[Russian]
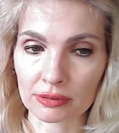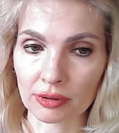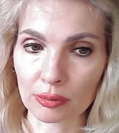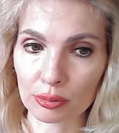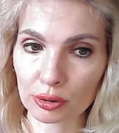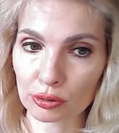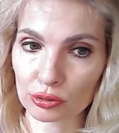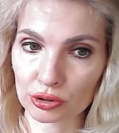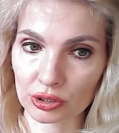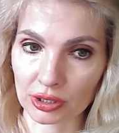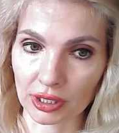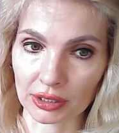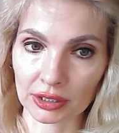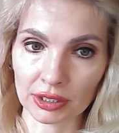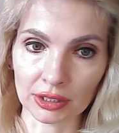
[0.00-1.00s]
вопросы
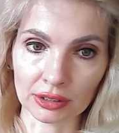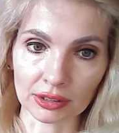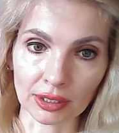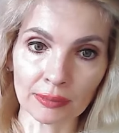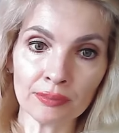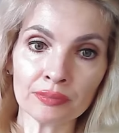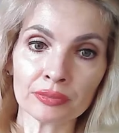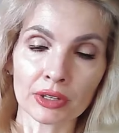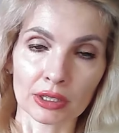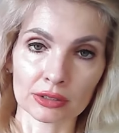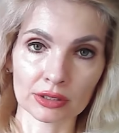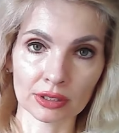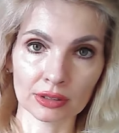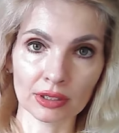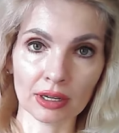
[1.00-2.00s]
какие-то
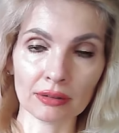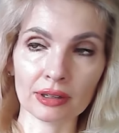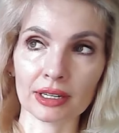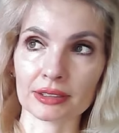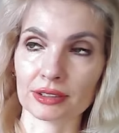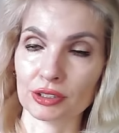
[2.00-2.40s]
задавать?